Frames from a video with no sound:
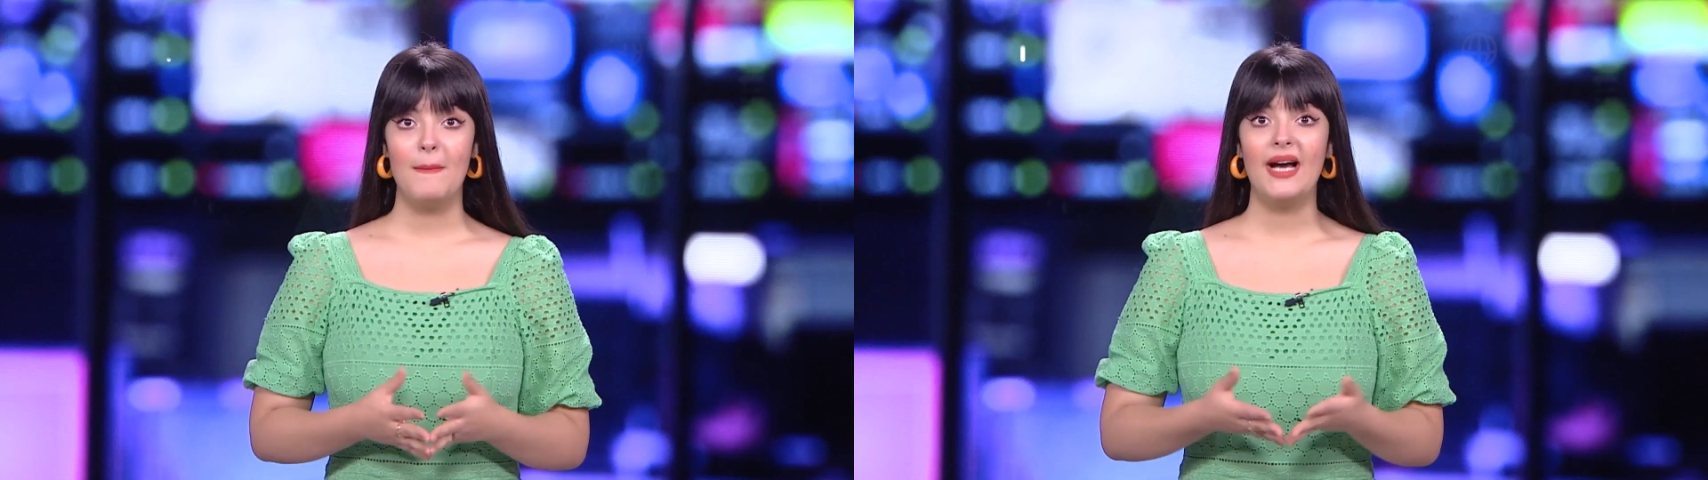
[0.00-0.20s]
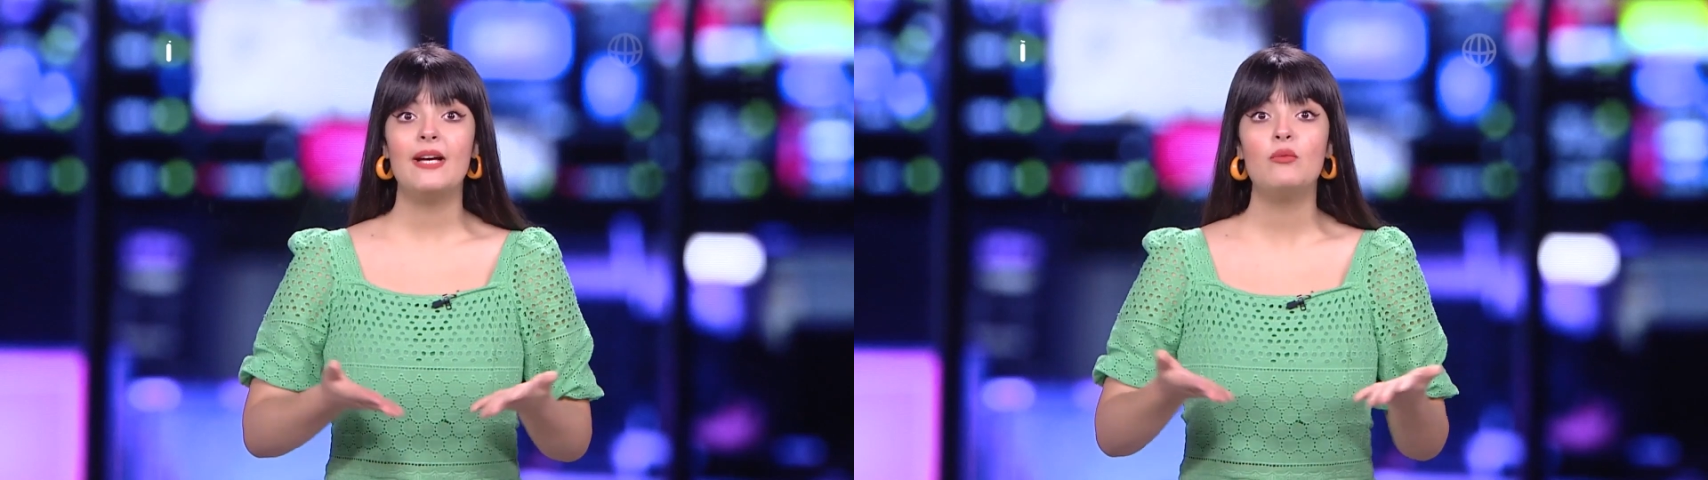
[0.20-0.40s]

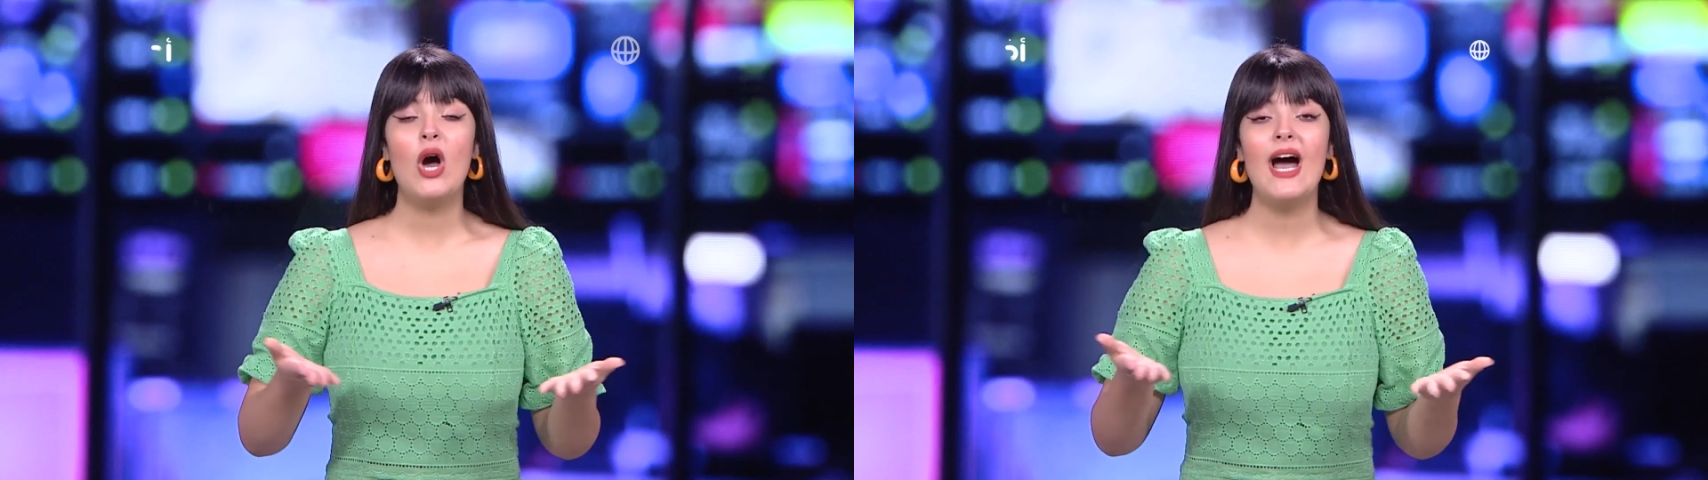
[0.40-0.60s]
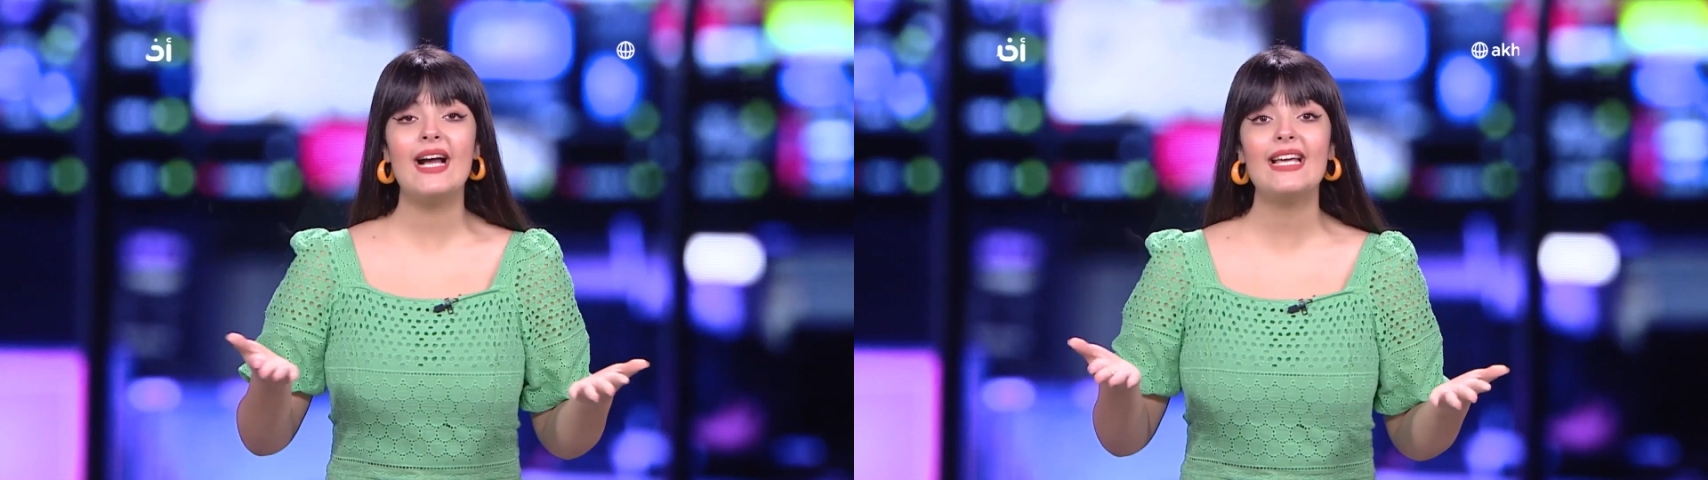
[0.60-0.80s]
بعد
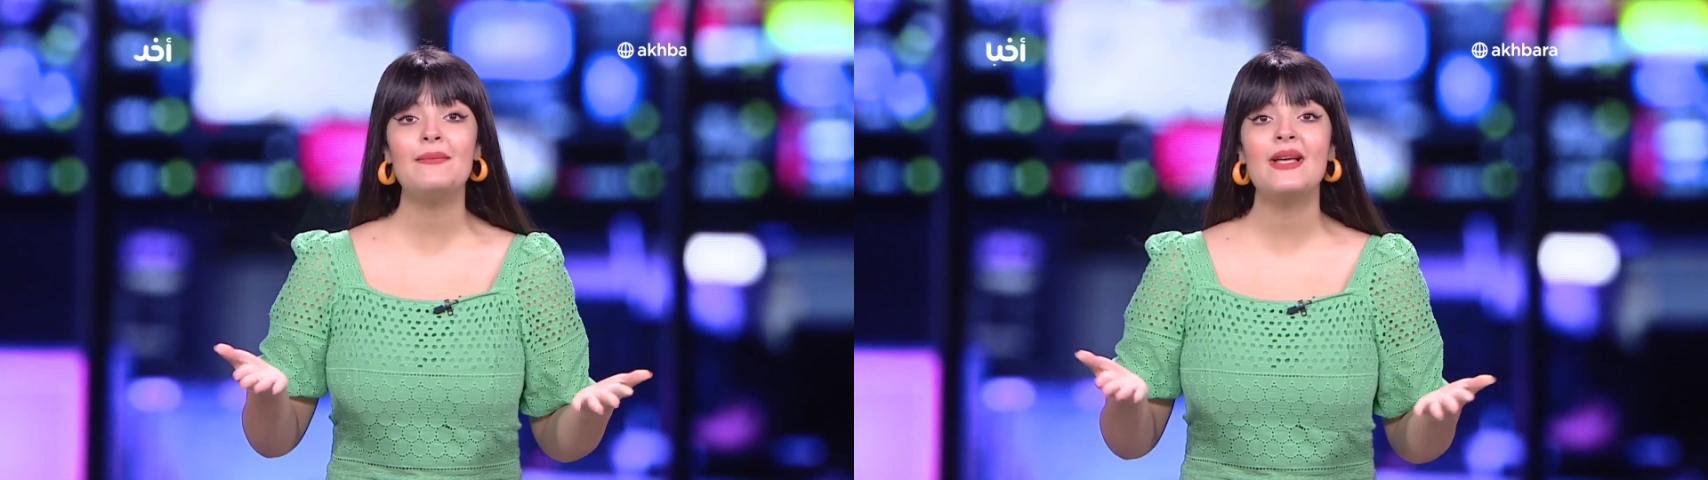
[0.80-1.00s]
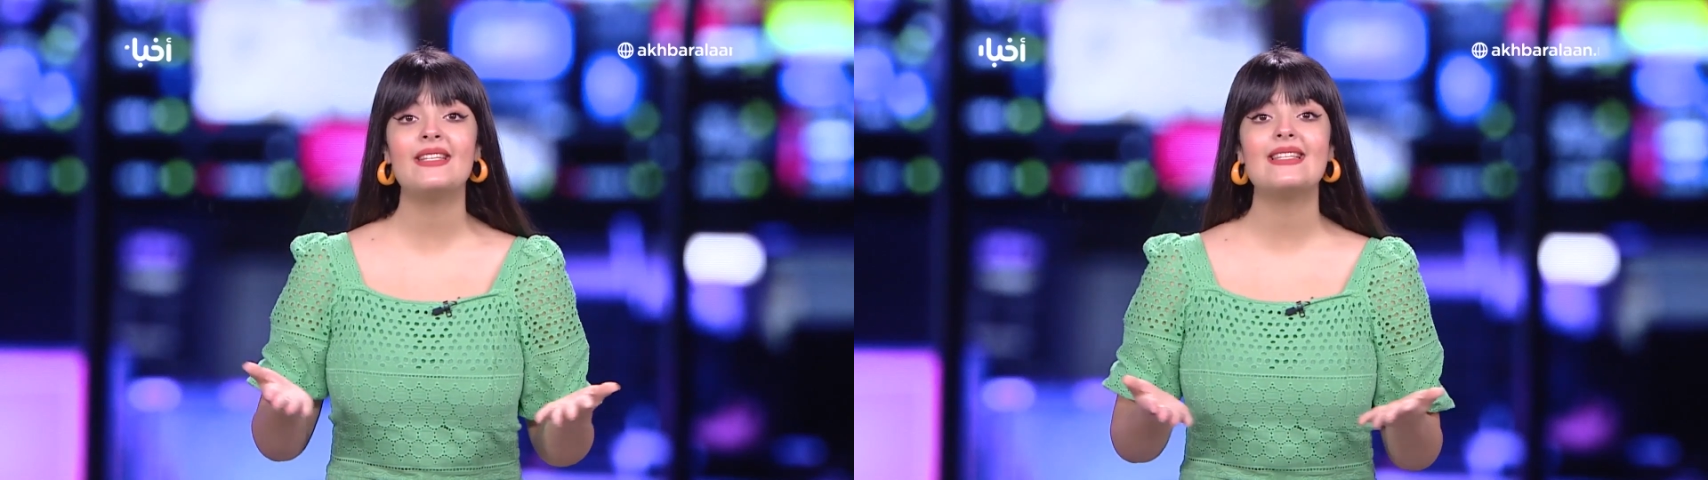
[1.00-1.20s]

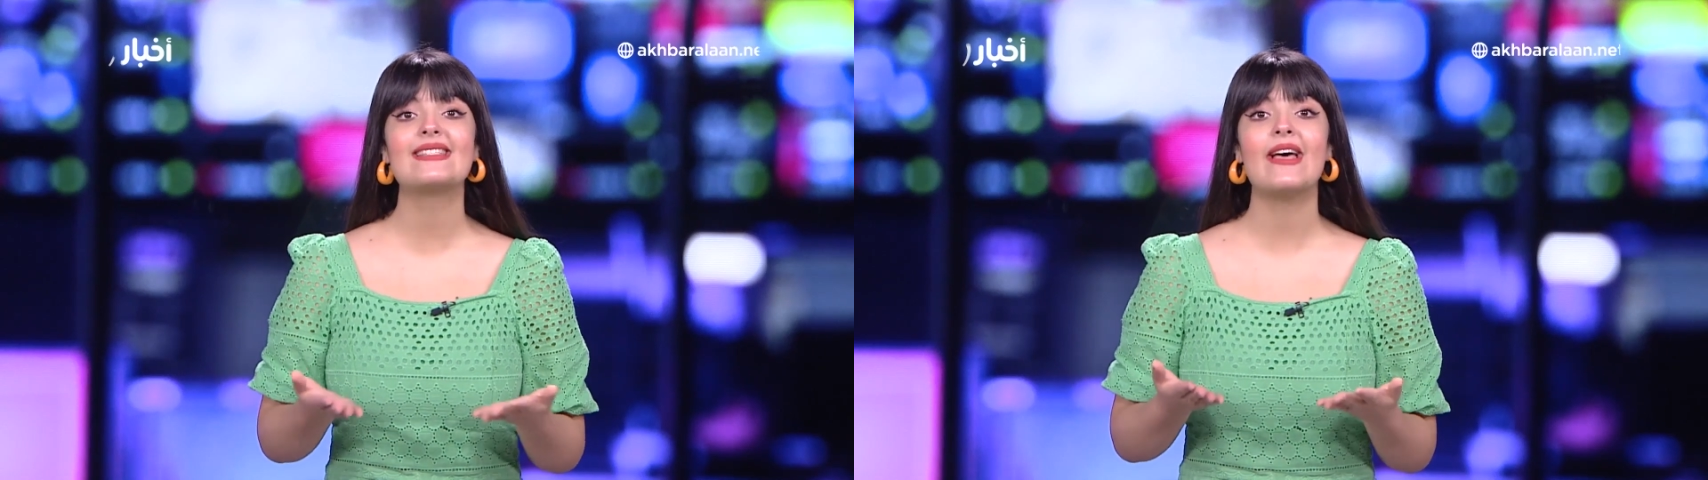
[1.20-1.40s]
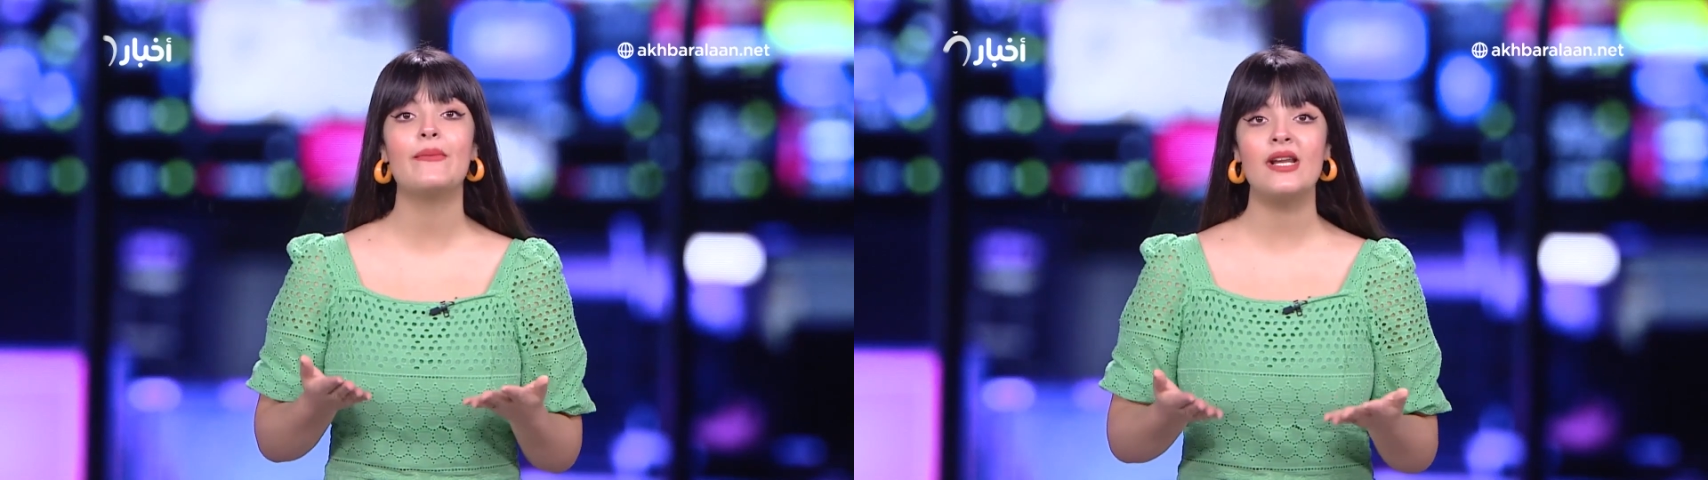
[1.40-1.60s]
محاكمة
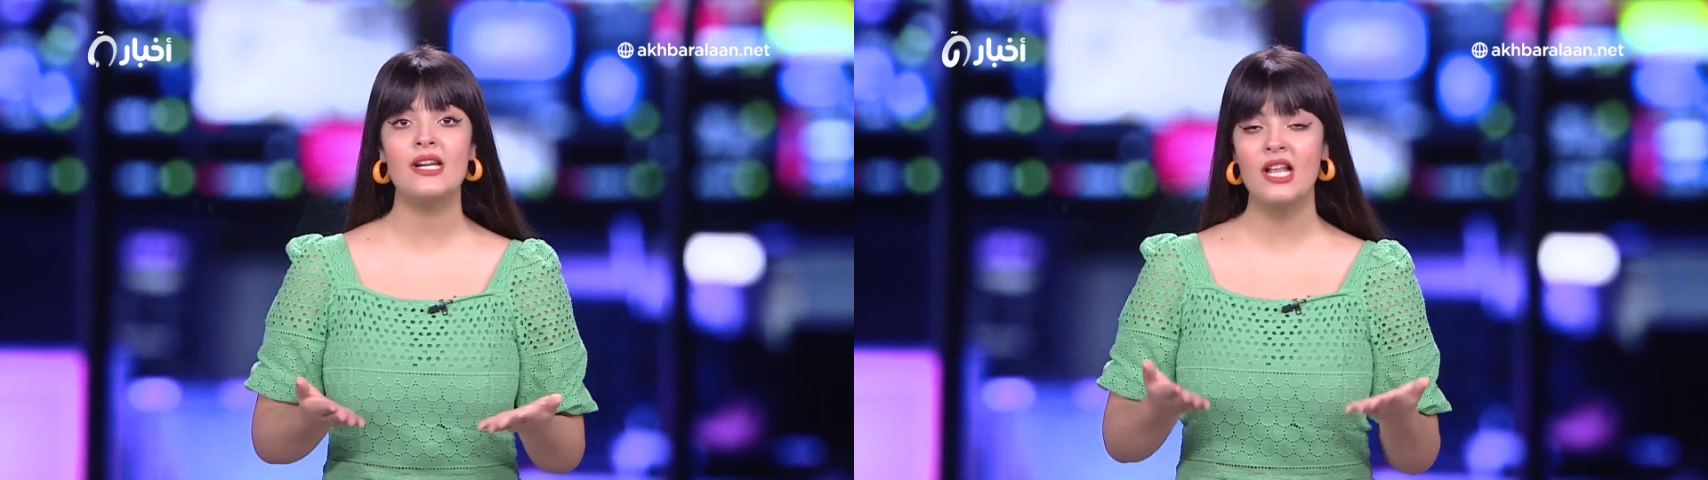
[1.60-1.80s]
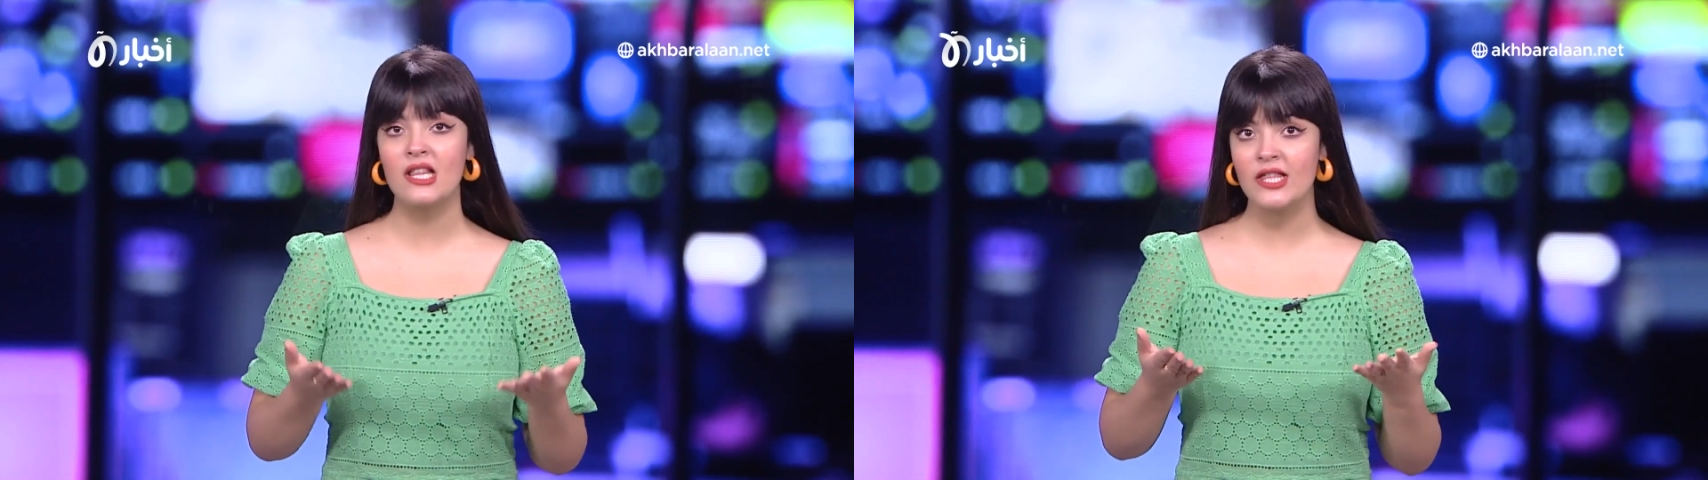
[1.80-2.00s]

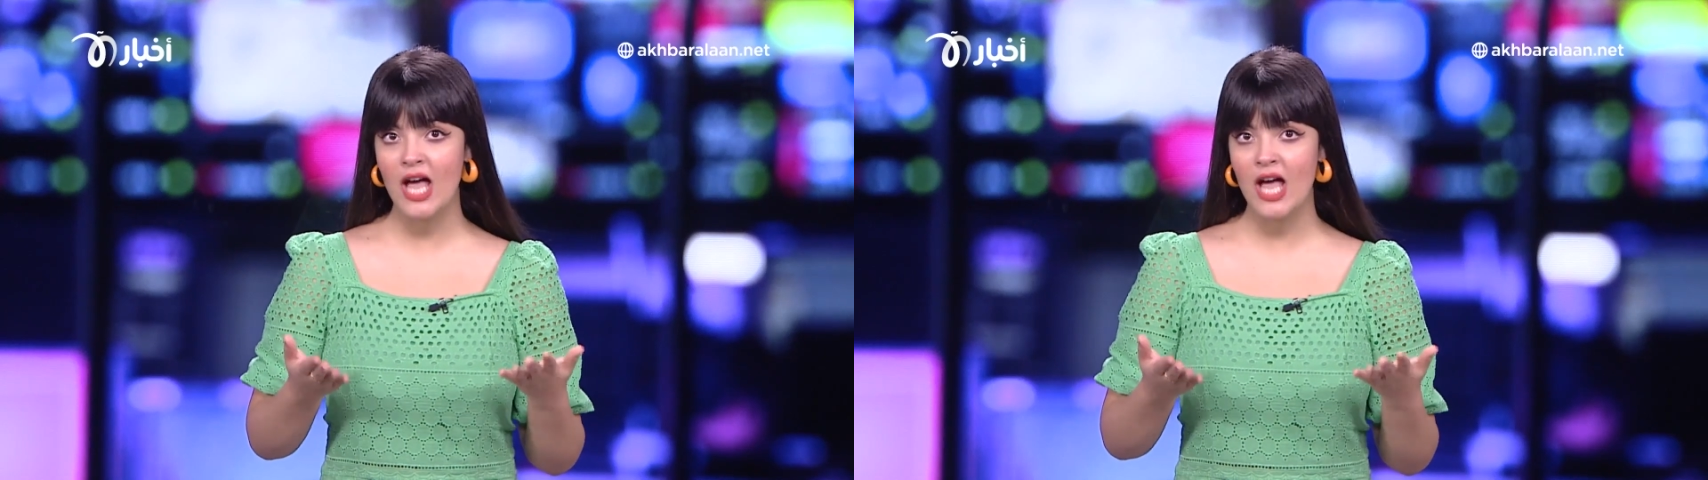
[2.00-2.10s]
استمرت